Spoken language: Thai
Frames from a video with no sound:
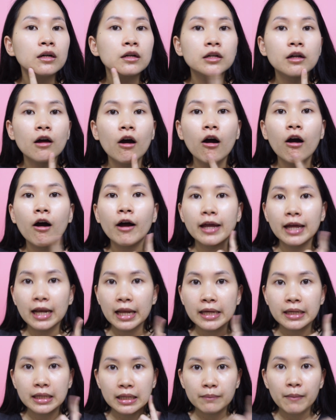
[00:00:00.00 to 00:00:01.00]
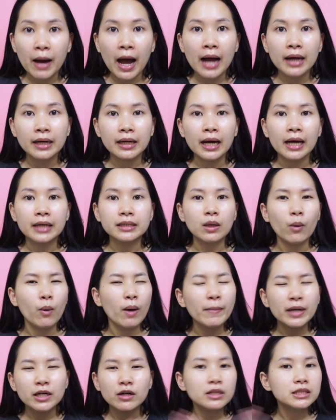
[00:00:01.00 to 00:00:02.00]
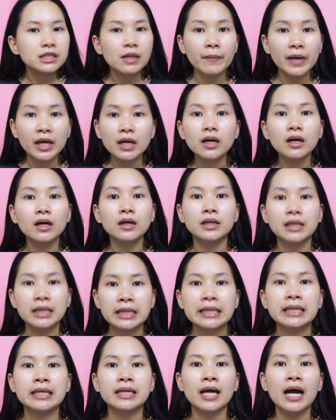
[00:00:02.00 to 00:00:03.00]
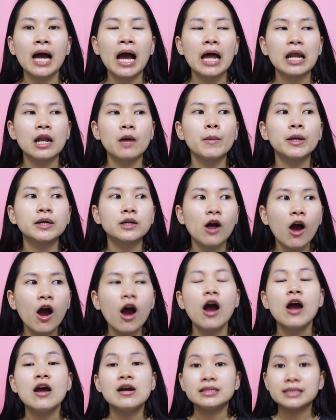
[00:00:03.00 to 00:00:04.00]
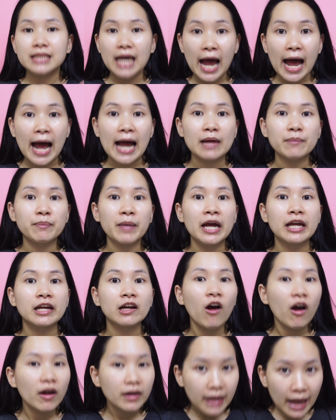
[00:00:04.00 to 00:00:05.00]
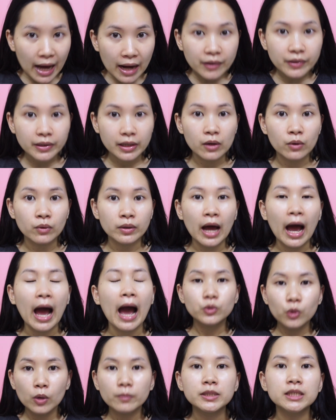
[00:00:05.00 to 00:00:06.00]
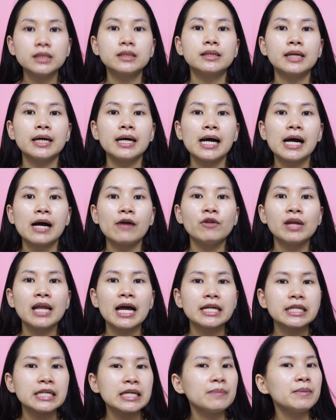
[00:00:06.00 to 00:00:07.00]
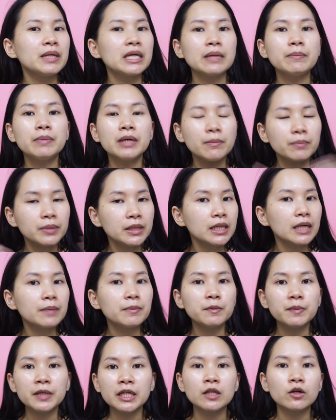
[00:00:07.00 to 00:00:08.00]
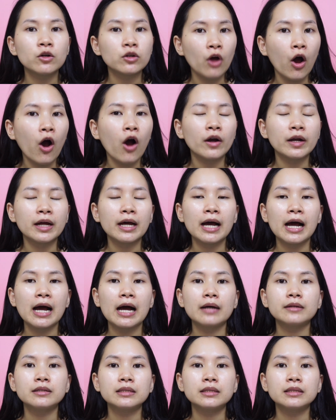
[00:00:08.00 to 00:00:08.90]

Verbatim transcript: รอย อะไรอย่างนี้บ้างนะคะ แต่ว่ามันก็จะไม่เกินนี้นะคะ แล้วมันก็จะหายไปค่อนข้างเร็วนะคะ รวมถึงนะคะ เวลาที่มีเพื่อนๆพี่ๆน้องๆ นะคะ